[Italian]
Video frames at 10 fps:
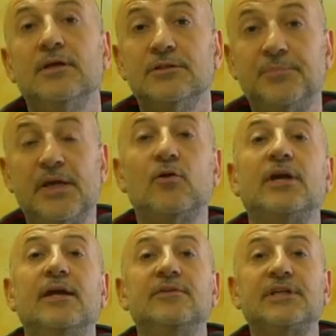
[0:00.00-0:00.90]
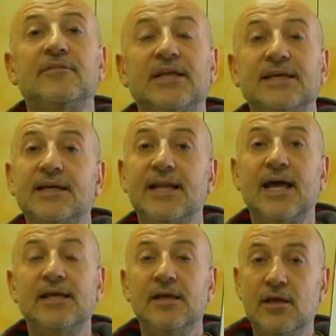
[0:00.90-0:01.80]
Spero che vi iscriviate al
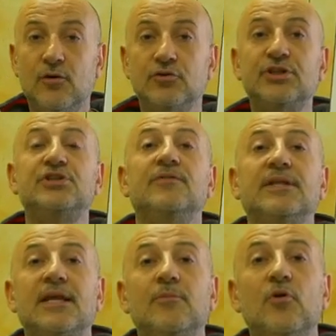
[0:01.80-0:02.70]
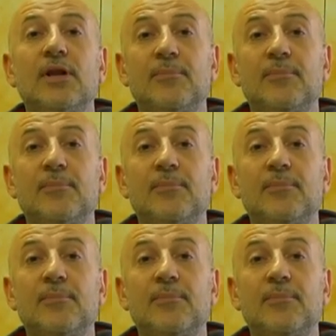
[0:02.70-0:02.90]
canale, così ci vedremo